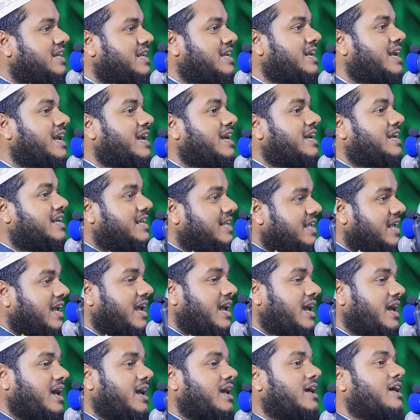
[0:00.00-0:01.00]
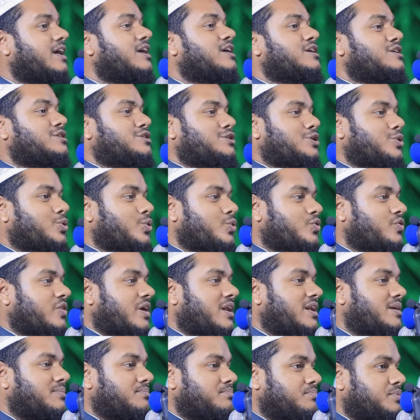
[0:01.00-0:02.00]
নিয়ে গিয়ে
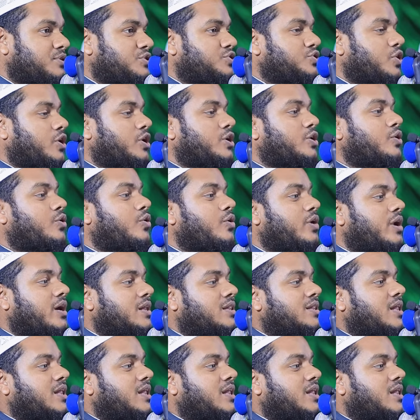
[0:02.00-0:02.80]
জেরুজালেম বিজয় করে